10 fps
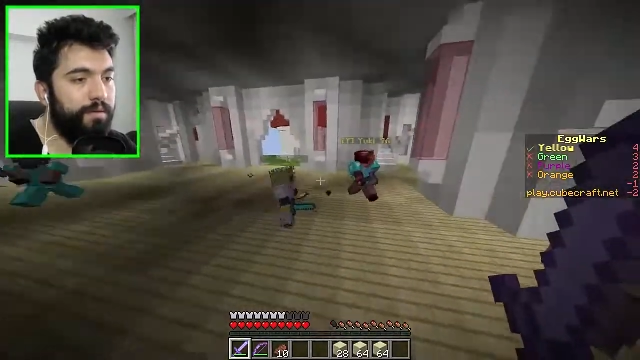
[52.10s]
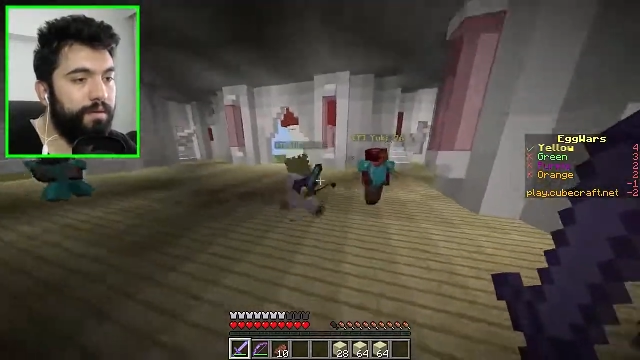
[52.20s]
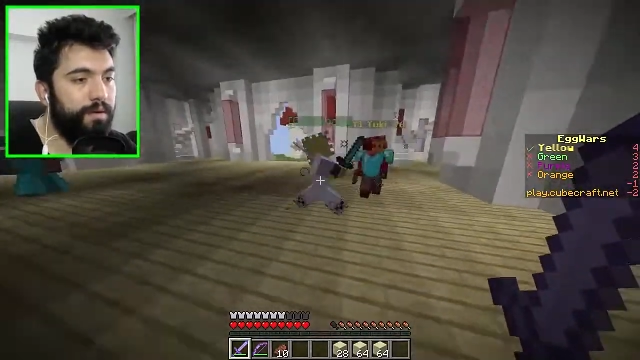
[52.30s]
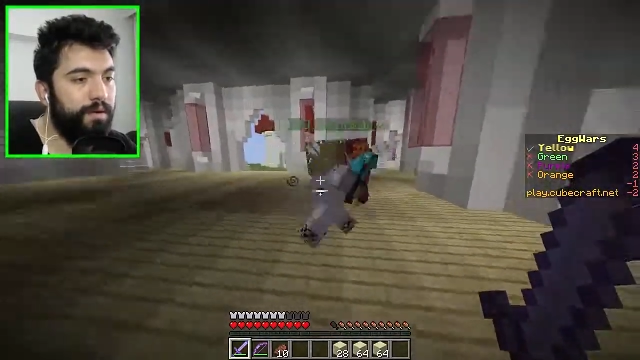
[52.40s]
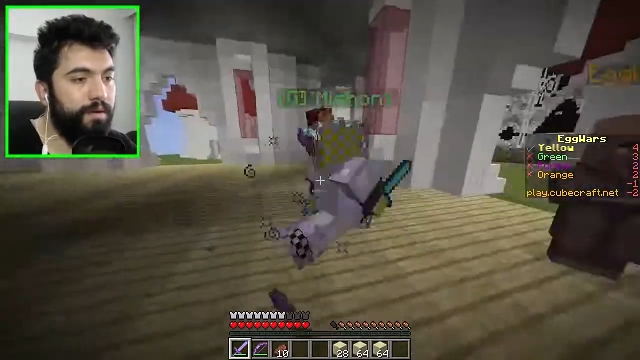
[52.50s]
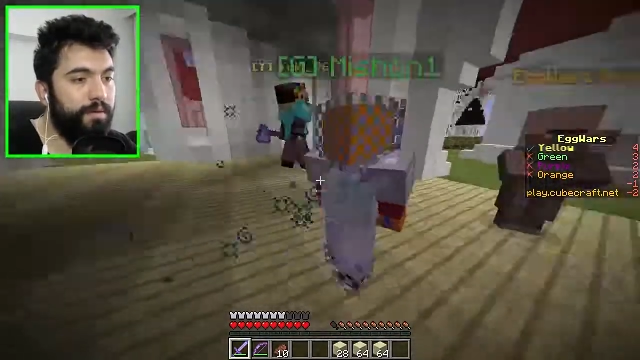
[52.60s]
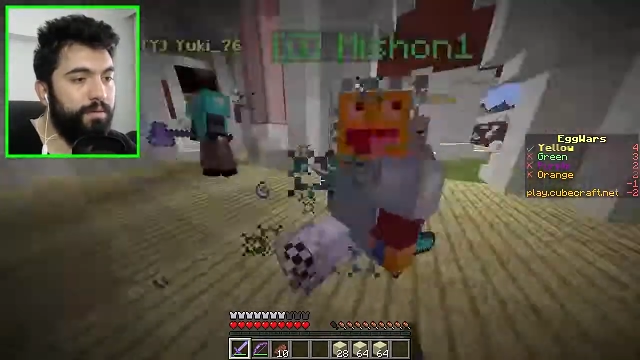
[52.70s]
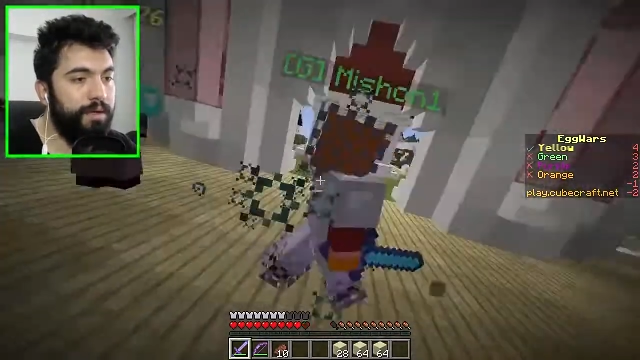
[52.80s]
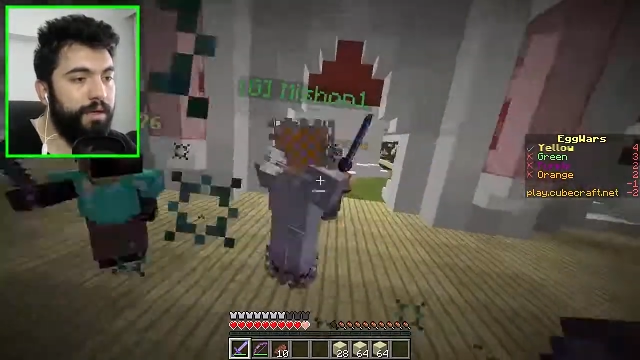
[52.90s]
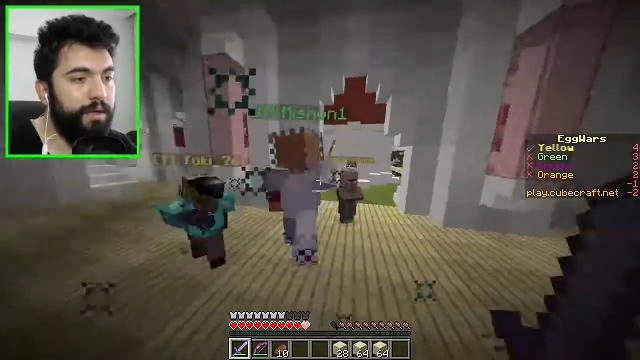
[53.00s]
Hah
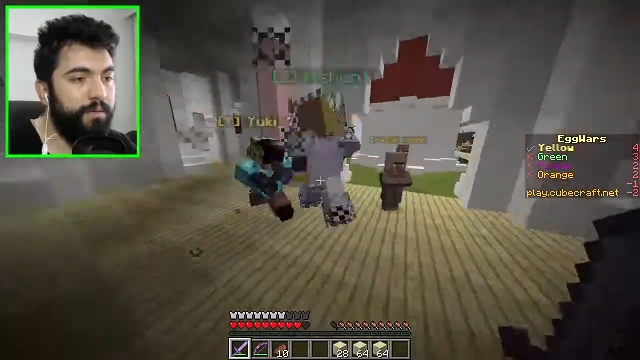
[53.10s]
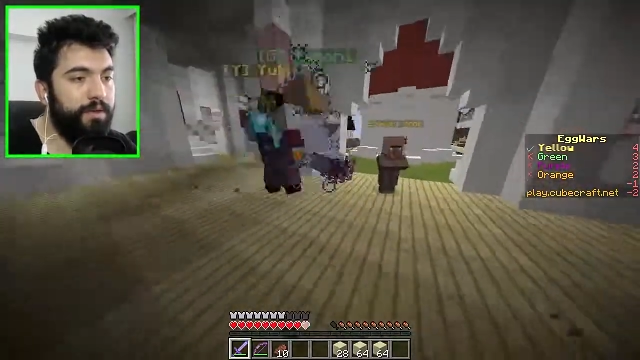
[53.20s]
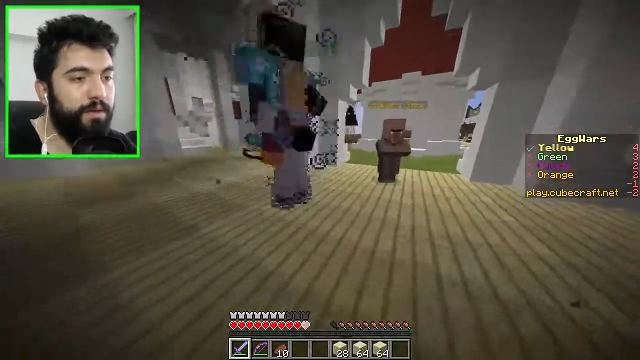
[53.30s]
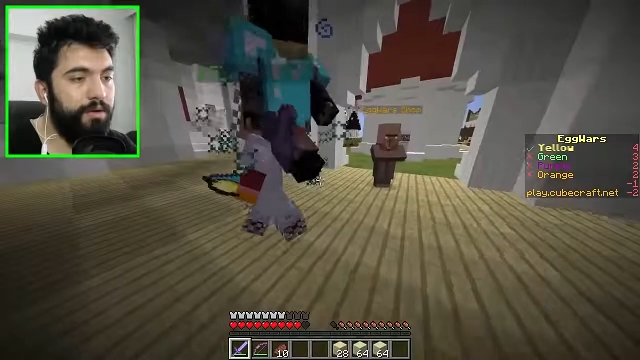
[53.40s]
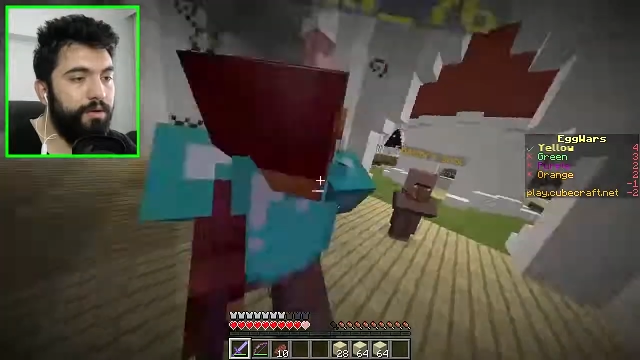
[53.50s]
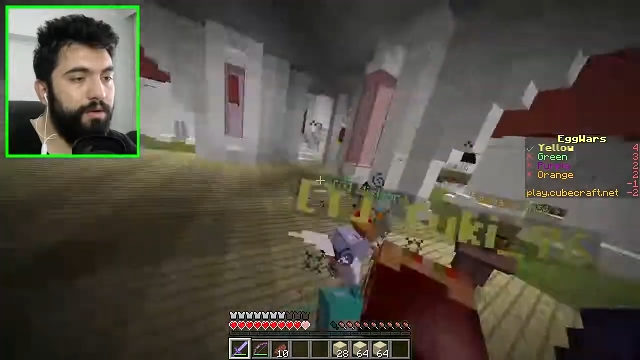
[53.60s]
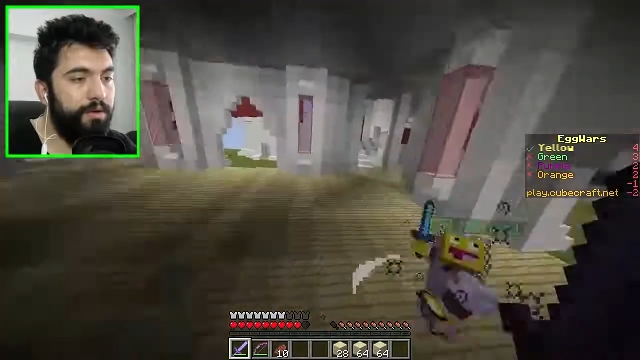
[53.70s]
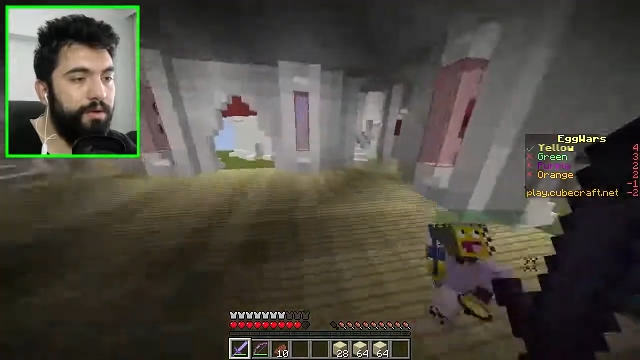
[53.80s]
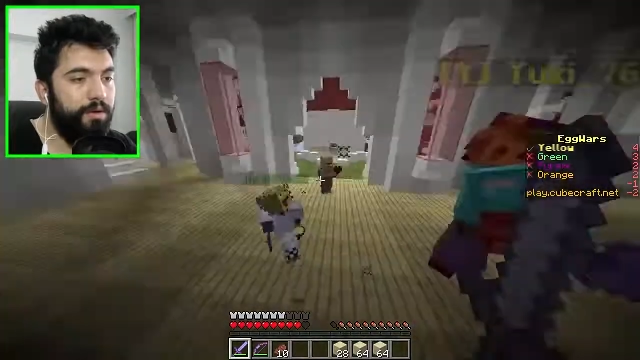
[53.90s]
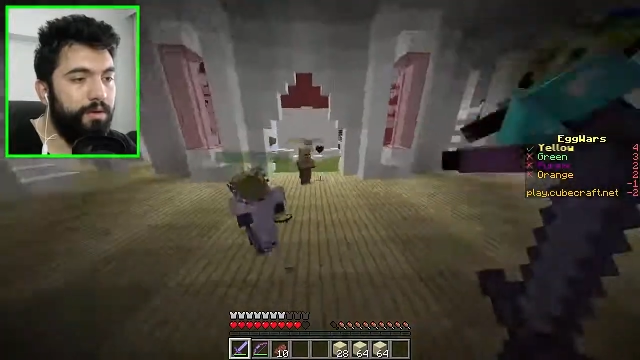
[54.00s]
bir yerlerim kırılıyor.
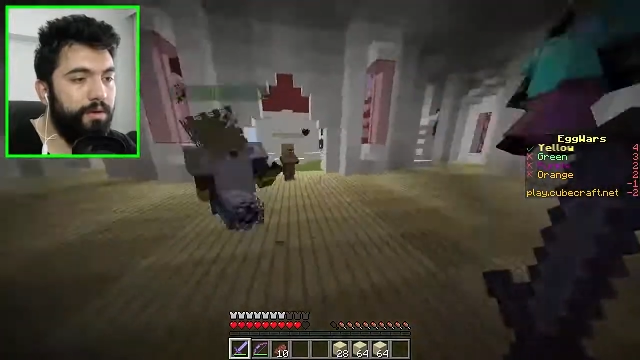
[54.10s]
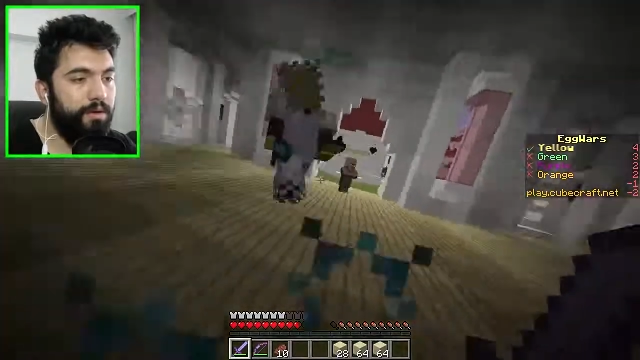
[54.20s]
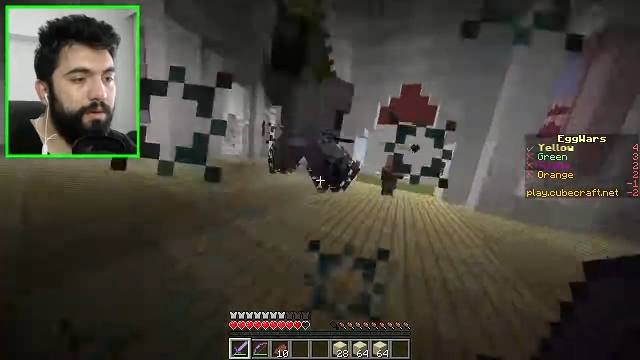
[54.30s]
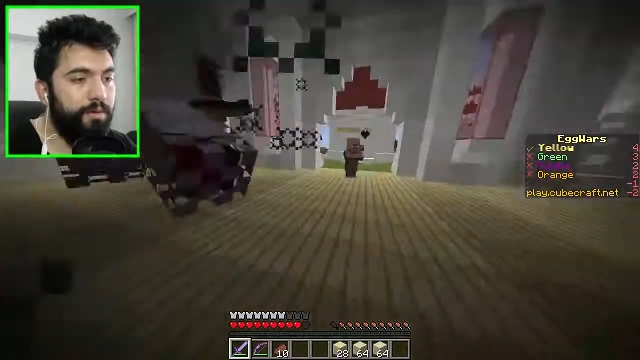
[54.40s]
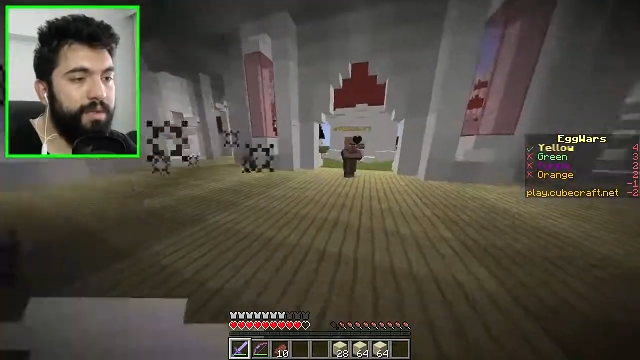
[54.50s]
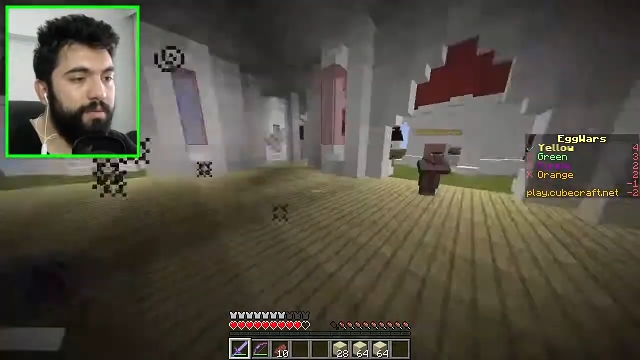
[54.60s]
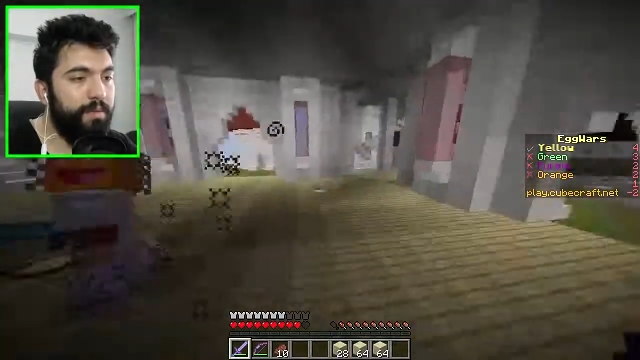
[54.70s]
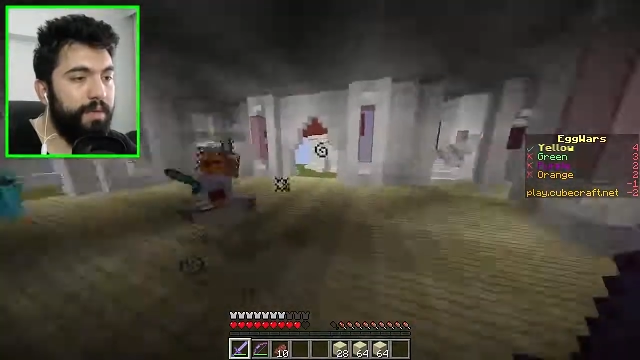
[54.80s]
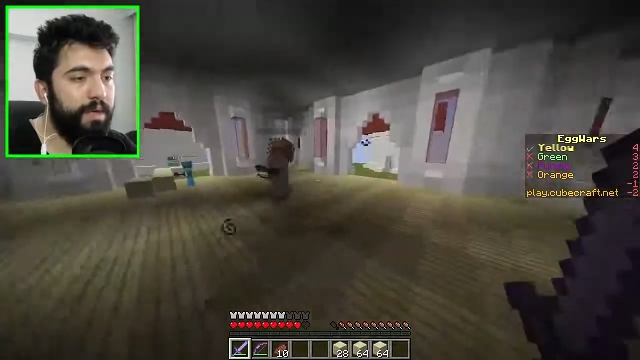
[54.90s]
Bizim mi bir